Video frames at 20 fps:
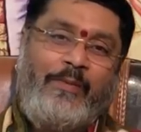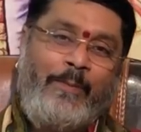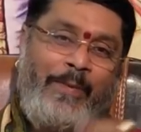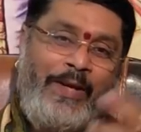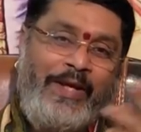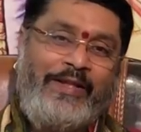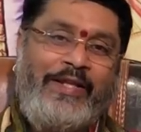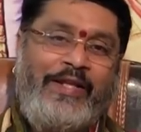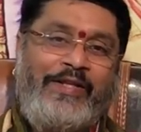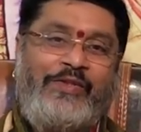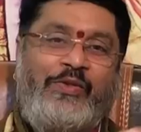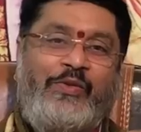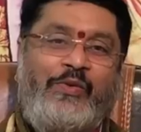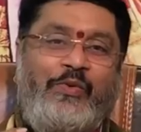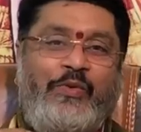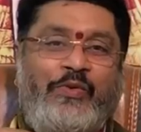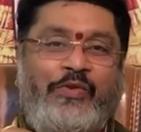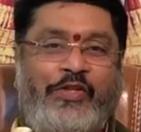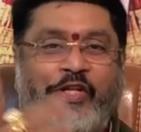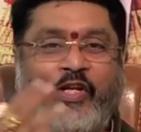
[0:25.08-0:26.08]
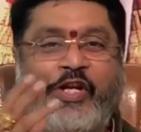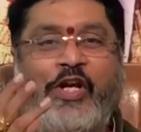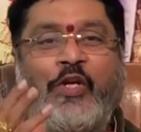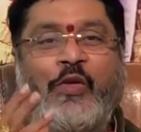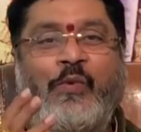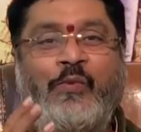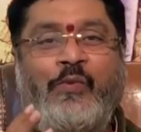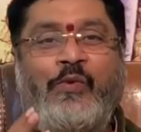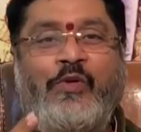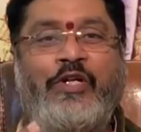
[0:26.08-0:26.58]
మేధస్సు
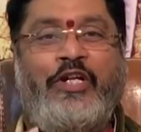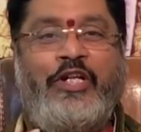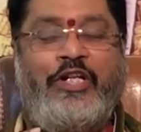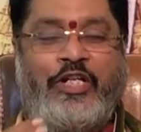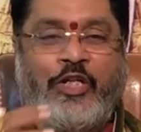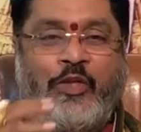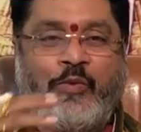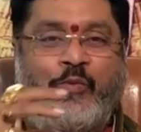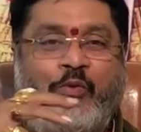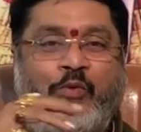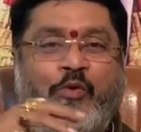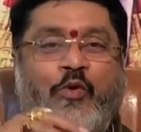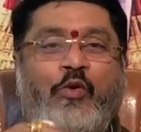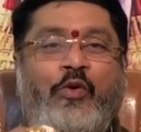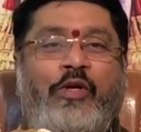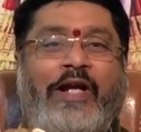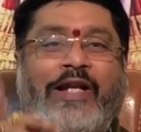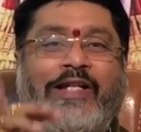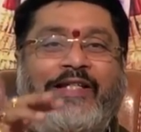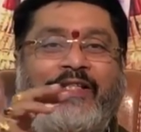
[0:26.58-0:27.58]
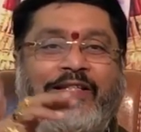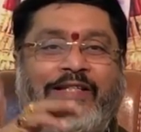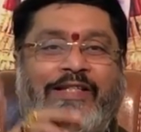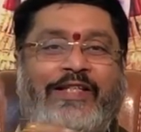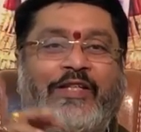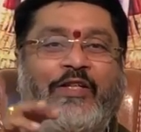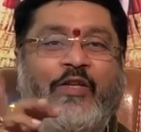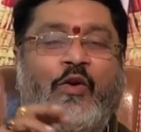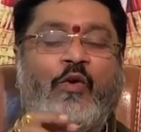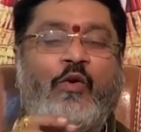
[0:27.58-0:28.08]
జ్ఞానము ఈ మూడు కలిసిన
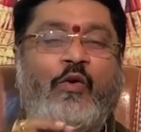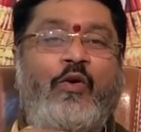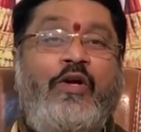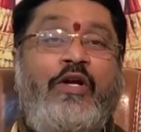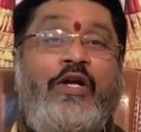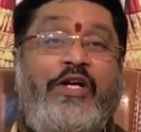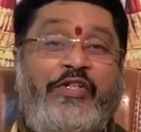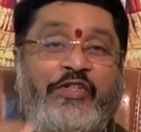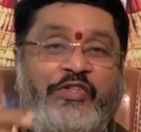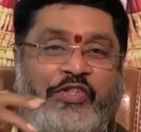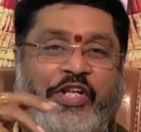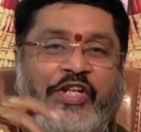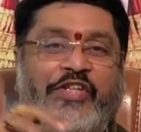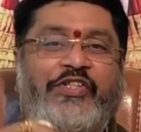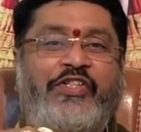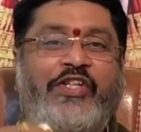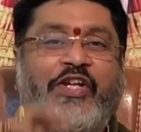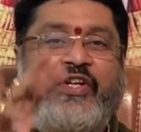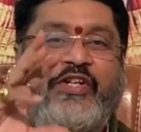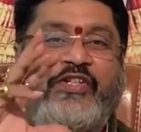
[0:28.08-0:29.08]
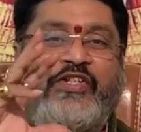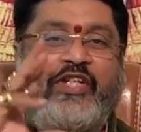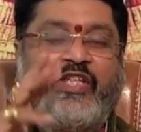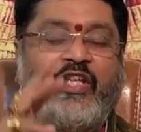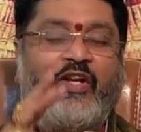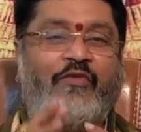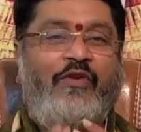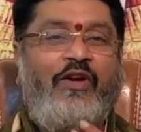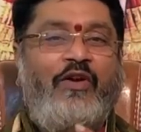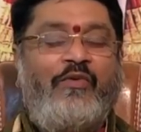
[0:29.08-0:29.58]
స్థితిలో జ్యేష్ఠ
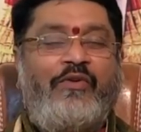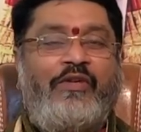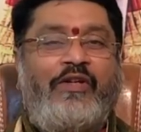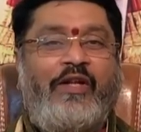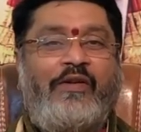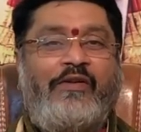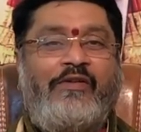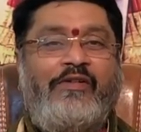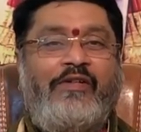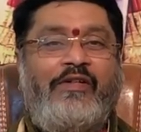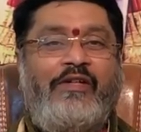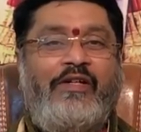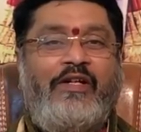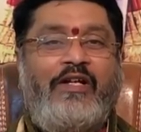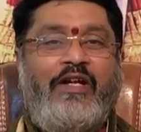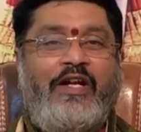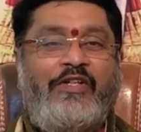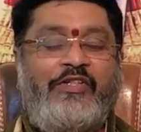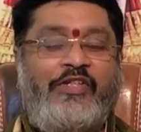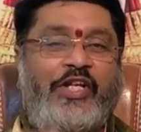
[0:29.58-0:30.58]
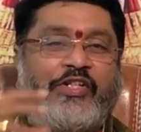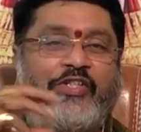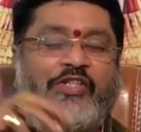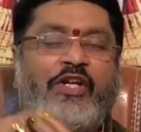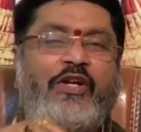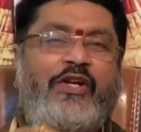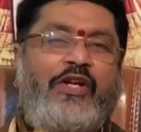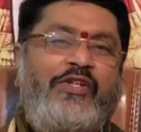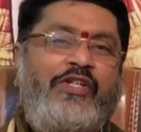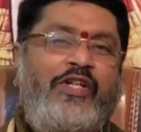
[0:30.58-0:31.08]
నక్షత్రం వాళ్ళు ఉంటారు
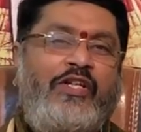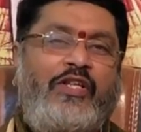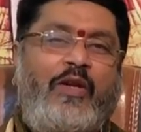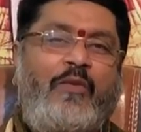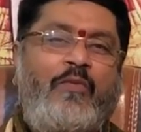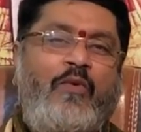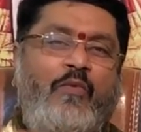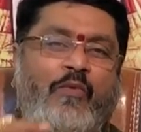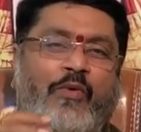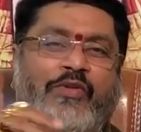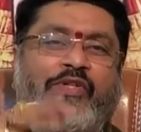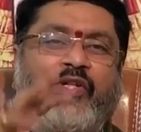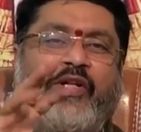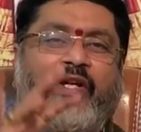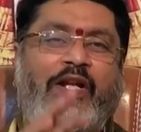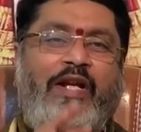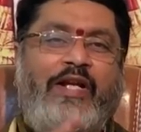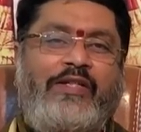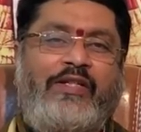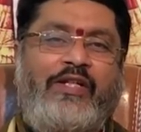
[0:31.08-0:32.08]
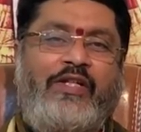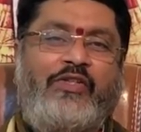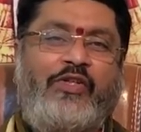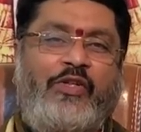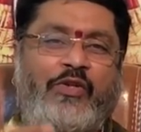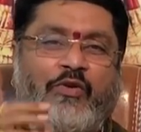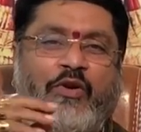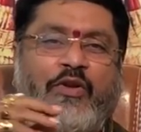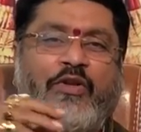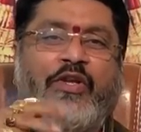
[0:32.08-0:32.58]
జ్యేష్ఠ నక్షత్రము వృషిక రాశి
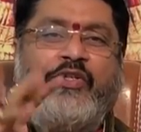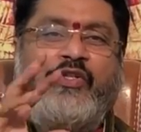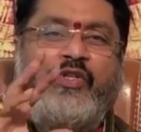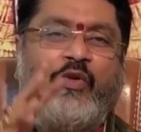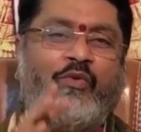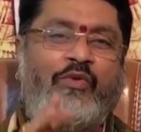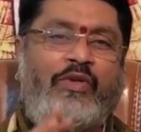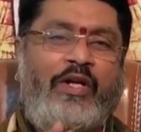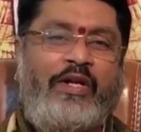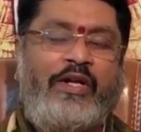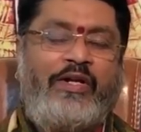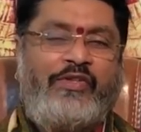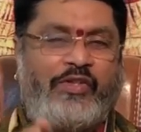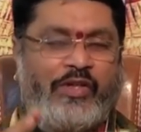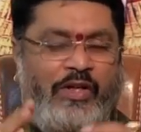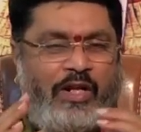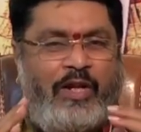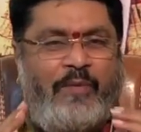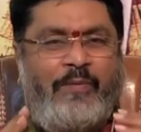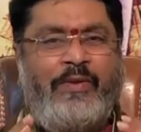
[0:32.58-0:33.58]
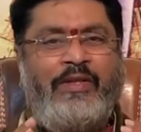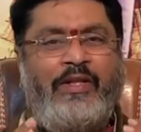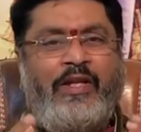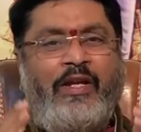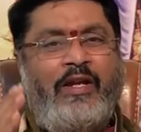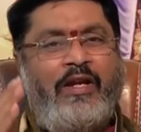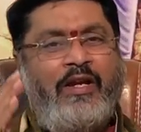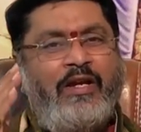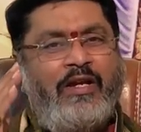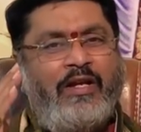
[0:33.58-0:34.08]
చంద్రుడు నీచం ఉన్నారని
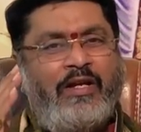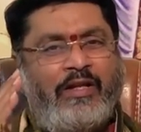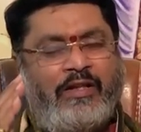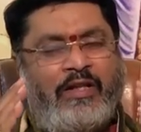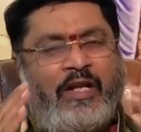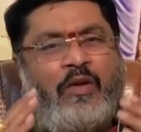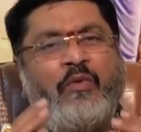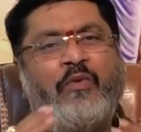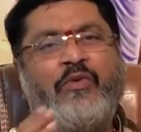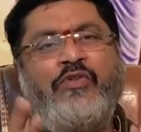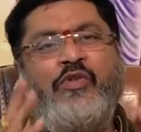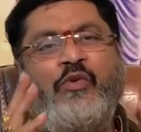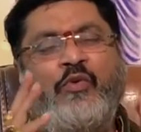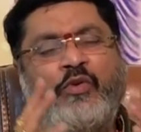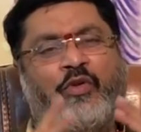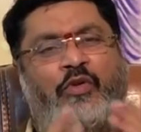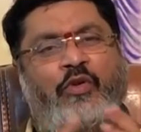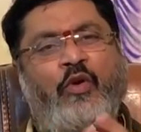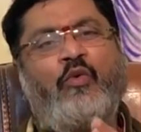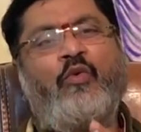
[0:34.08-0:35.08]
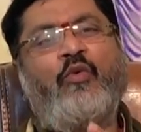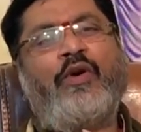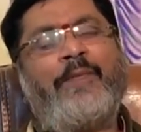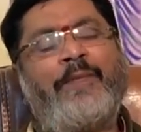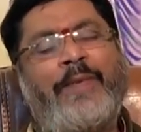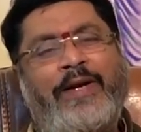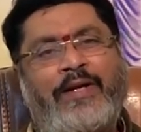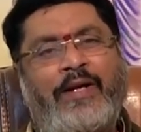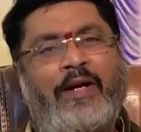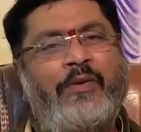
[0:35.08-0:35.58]
చాలామంది దాని గురించి కొంత తక్కువగా
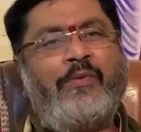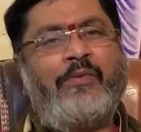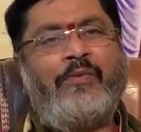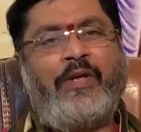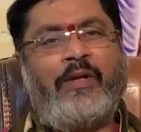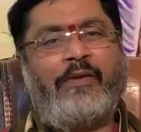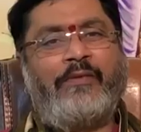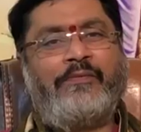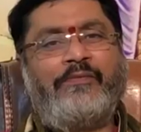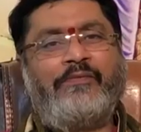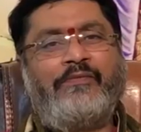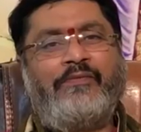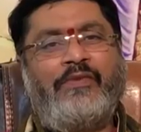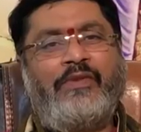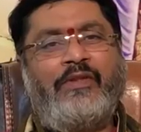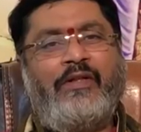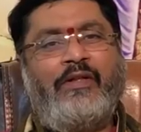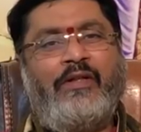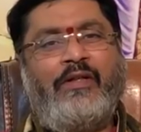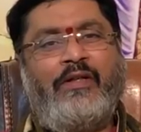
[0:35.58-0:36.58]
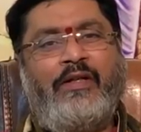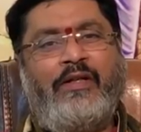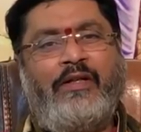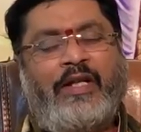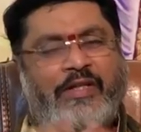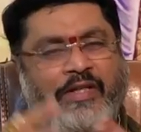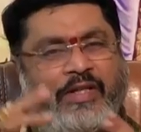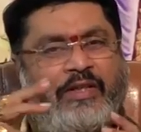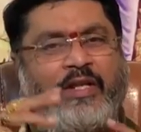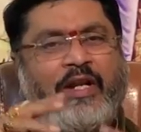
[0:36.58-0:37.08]
మాట్లాడుతుంటారు
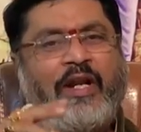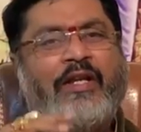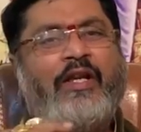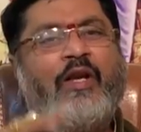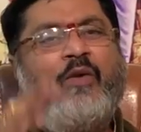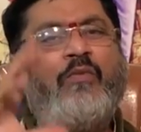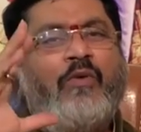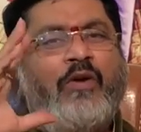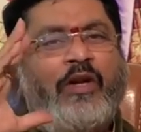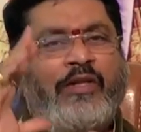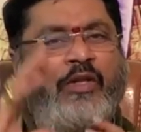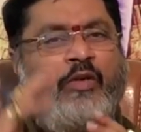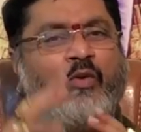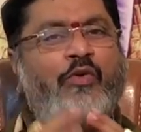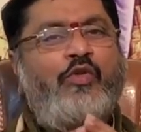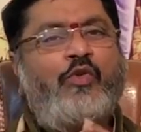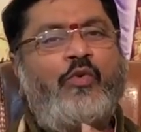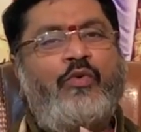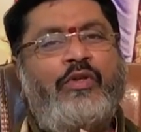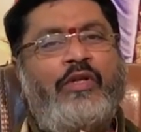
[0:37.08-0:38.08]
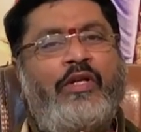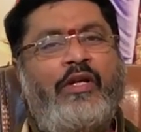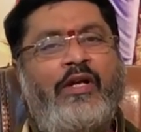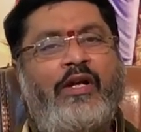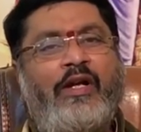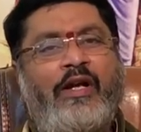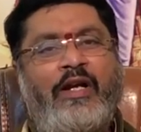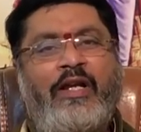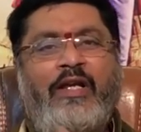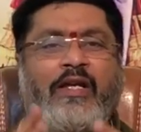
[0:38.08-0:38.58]
నక్షత్రానికే బోళ్ళంత దోషం ఉంది
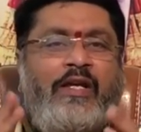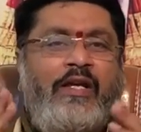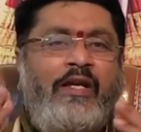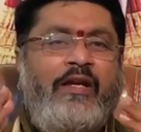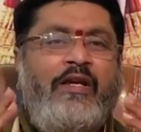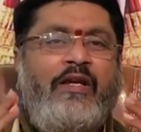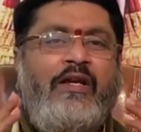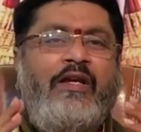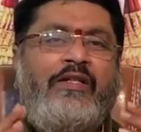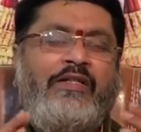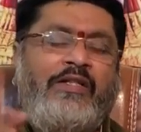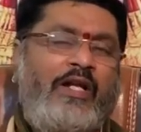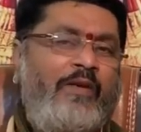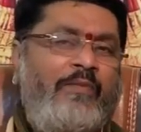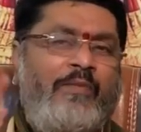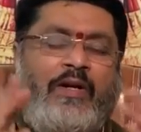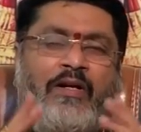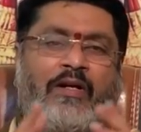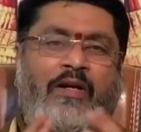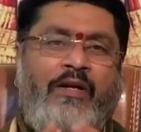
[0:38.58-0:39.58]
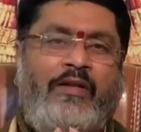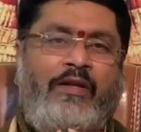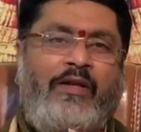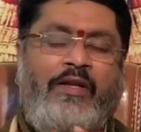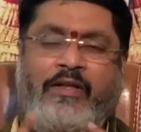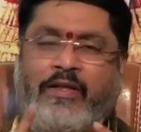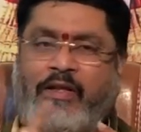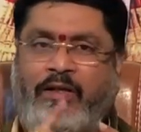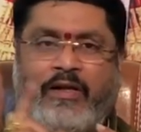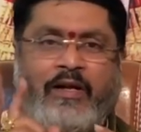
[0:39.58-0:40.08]
అని చాలా మాట్లాడతారు
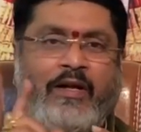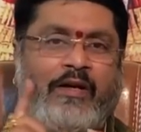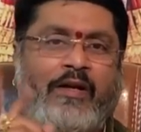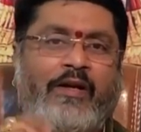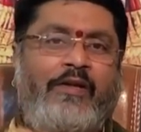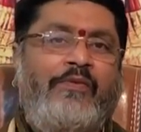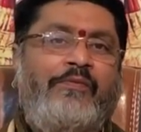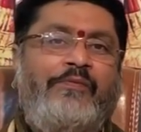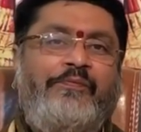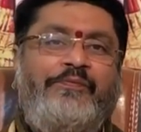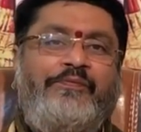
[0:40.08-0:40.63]
ఇది అట్లా కాదు